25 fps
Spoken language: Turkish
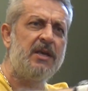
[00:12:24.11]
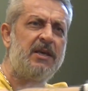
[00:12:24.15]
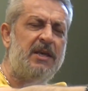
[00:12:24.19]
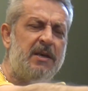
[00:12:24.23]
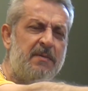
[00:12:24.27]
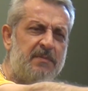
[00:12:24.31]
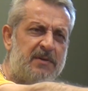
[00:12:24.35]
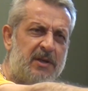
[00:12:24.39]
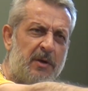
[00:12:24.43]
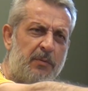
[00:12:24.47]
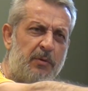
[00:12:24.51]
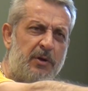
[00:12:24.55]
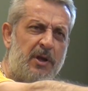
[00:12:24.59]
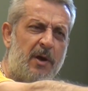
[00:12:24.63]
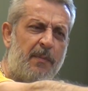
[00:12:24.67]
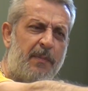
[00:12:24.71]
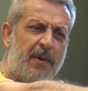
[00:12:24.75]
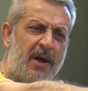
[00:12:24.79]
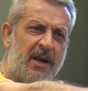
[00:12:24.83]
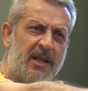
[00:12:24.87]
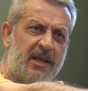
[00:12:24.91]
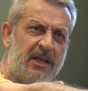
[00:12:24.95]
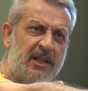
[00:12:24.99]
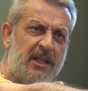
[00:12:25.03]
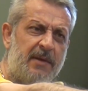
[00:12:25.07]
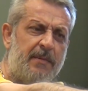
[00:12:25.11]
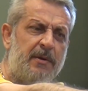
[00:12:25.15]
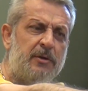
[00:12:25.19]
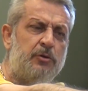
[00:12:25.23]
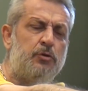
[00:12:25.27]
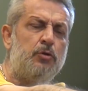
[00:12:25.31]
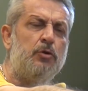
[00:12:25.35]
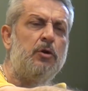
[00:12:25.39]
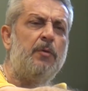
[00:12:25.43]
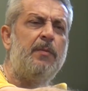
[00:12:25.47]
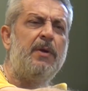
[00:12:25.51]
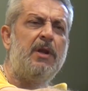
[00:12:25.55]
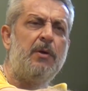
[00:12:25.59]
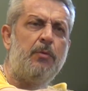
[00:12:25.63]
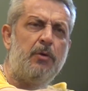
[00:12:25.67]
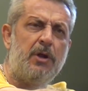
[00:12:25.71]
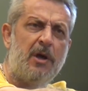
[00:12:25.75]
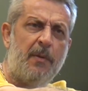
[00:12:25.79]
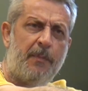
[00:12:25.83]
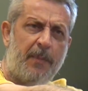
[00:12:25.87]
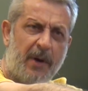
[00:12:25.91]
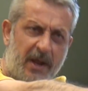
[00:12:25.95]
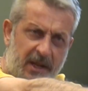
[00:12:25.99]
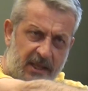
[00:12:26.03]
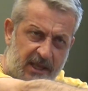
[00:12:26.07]
kimse buraya park edemez çünkü biri
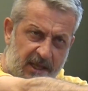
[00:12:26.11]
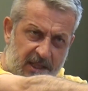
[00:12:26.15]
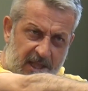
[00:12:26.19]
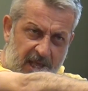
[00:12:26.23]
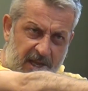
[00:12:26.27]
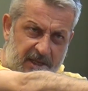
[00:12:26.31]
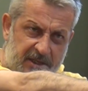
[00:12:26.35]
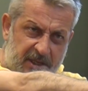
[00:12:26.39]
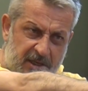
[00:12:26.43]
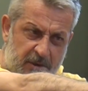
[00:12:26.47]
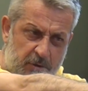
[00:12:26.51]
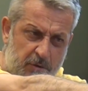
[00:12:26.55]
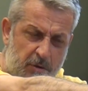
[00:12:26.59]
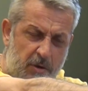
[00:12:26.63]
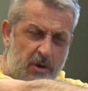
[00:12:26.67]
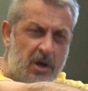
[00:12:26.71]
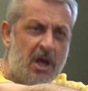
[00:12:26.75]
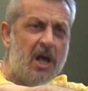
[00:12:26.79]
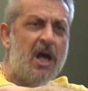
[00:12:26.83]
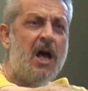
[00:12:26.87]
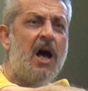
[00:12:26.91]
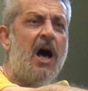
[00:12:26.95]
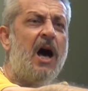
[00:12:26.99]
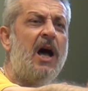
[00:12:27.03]
buraya park ederse diyor